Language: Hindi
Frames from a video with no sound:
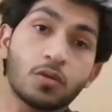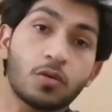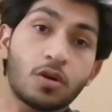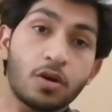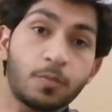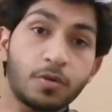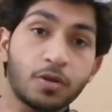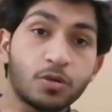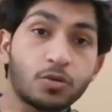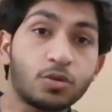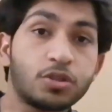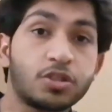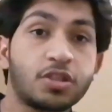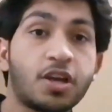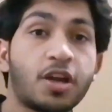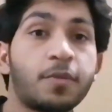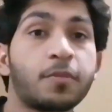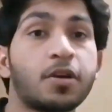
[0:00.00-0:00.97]
है तो
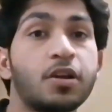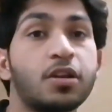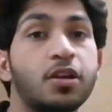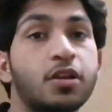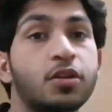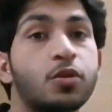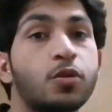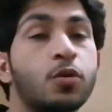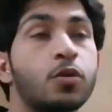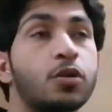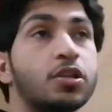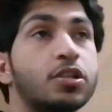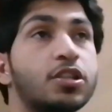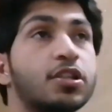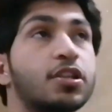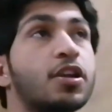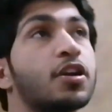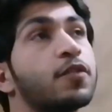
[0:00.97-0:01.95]
अभी कुछ टाइम के
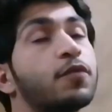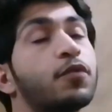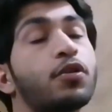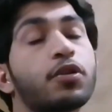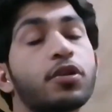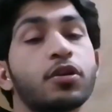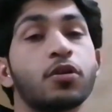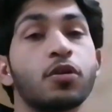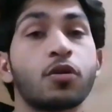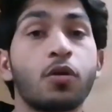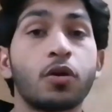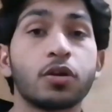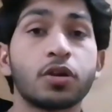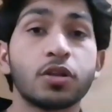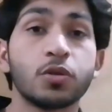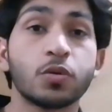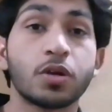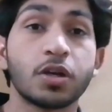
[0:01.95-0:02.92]
लिए तो इसी तरह की
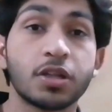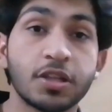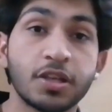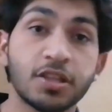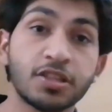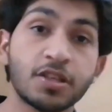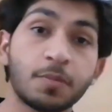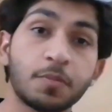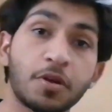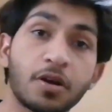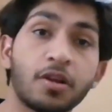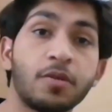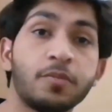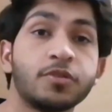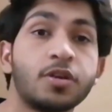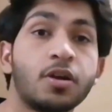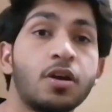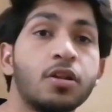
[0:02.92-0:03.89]
ब्लॉगिंग को कंटिन्यू
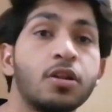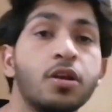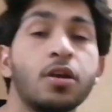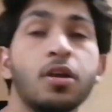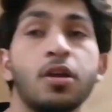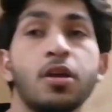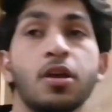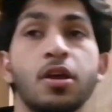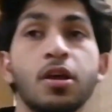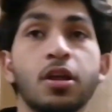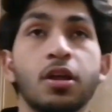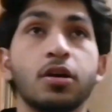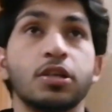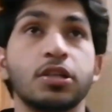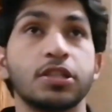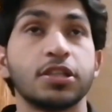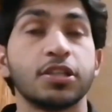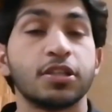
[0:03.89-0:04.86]
करते हैं जब तक रमज़ान
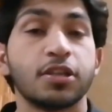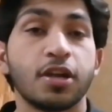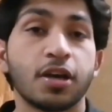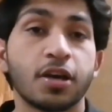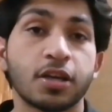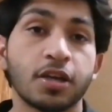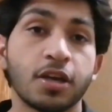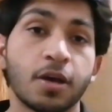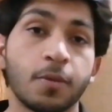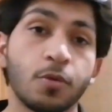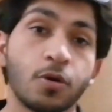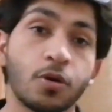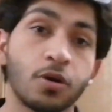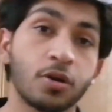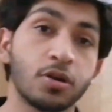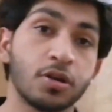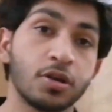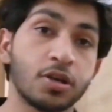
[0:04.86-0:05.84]
है इसी
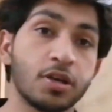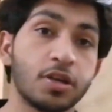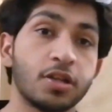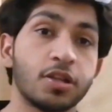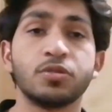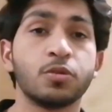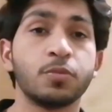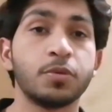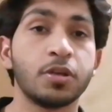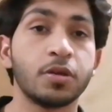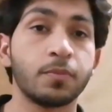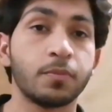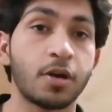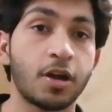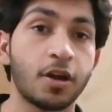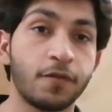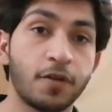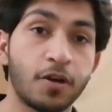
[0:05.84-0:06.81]
तरह की हम लोग
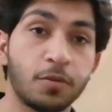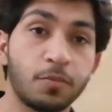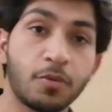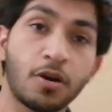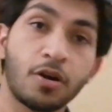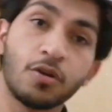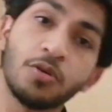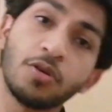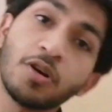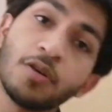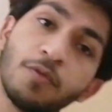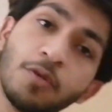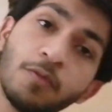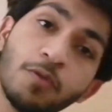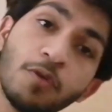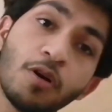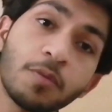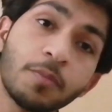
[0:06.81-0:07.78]
जो भी हमारा फन
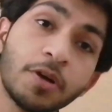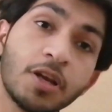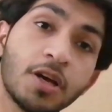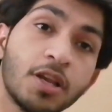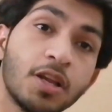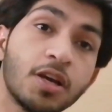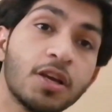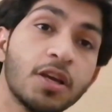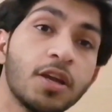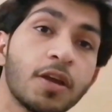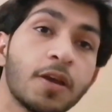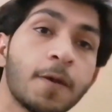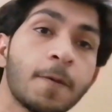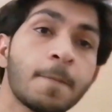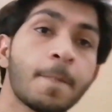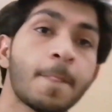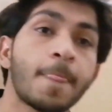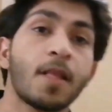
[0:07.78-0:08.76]
पार्ट होगा वो ब्लॉग में
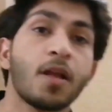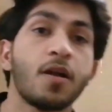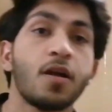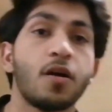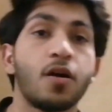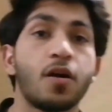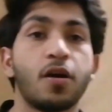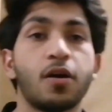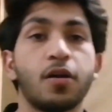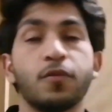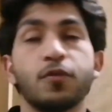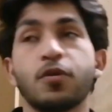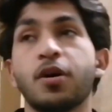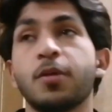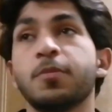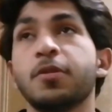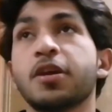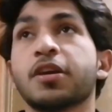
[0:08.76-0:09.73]
डाला करेंगे
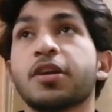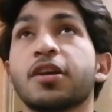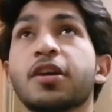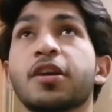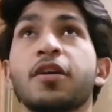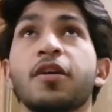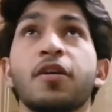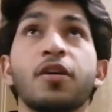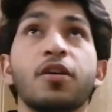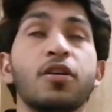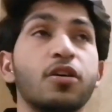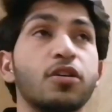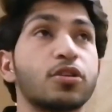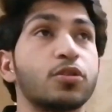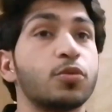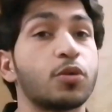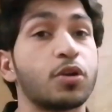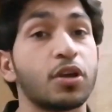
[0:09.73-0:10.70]
और वो आप
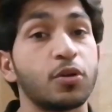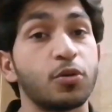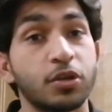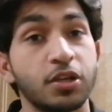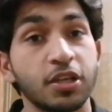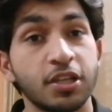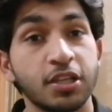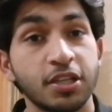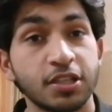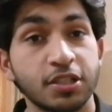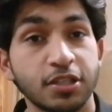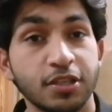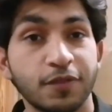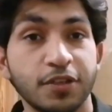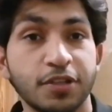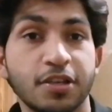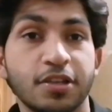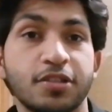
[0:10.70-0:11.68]
देखेंगे क्योंकि
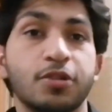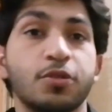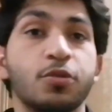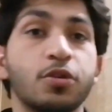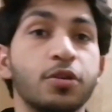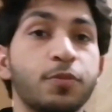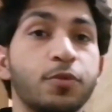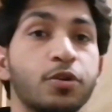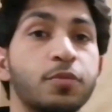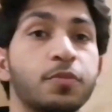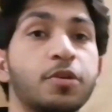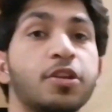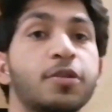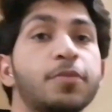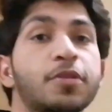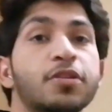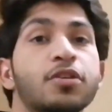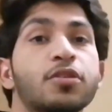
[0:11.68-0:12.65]
रूटीन इसकी वजह से
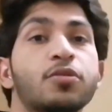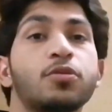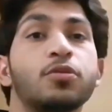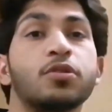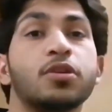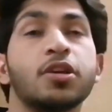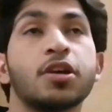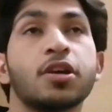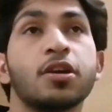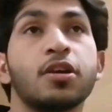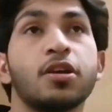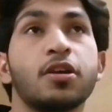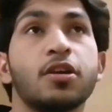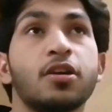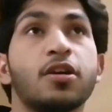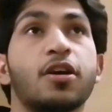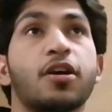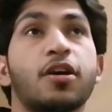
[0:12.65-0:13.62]
थोड़ी बहुत मेरी बेहतर
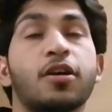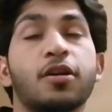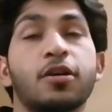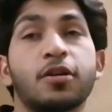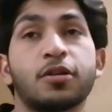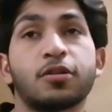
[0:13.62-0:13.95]
हो गई है